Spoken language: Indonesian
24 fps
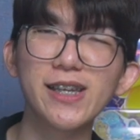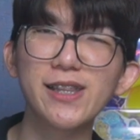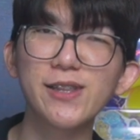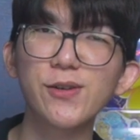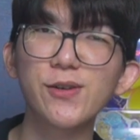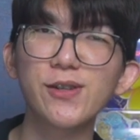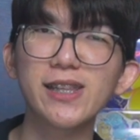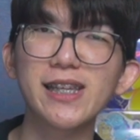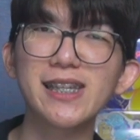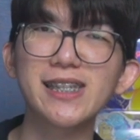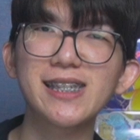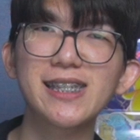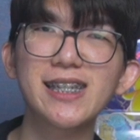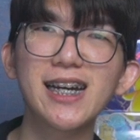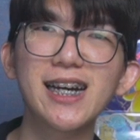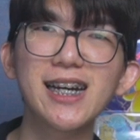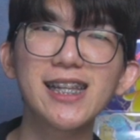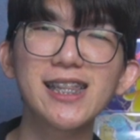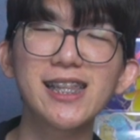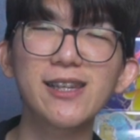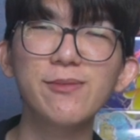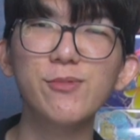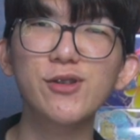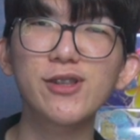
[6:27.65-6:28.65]

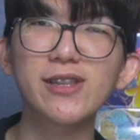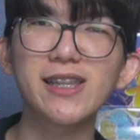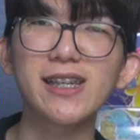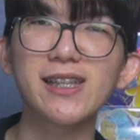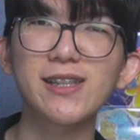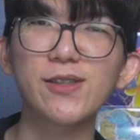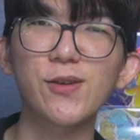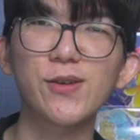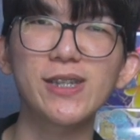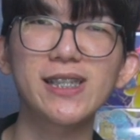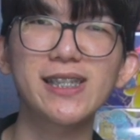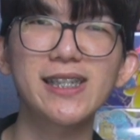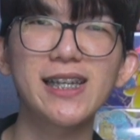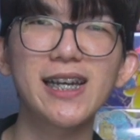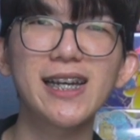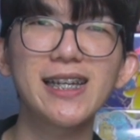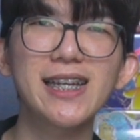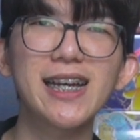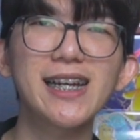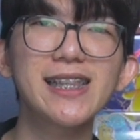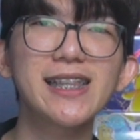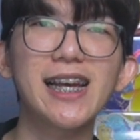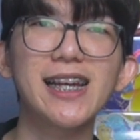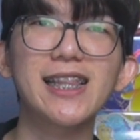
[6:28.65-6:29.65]
Indonesia di Multi toys
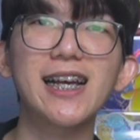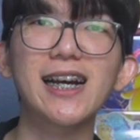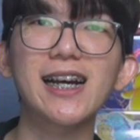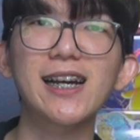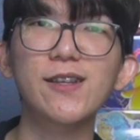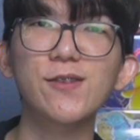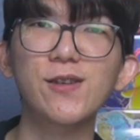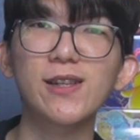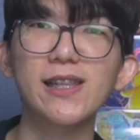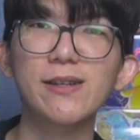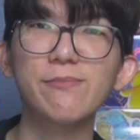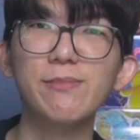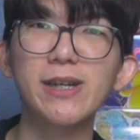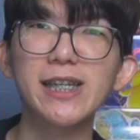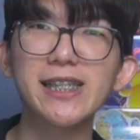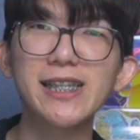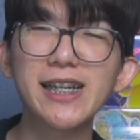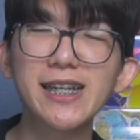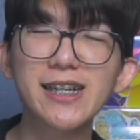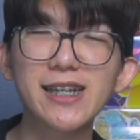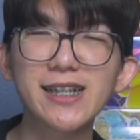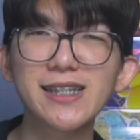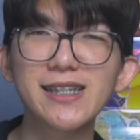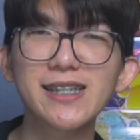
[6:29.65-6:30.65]
yang diadakan oleh
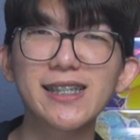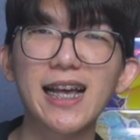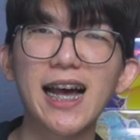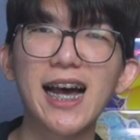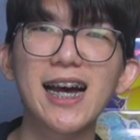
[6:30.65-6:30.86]
Beyjackers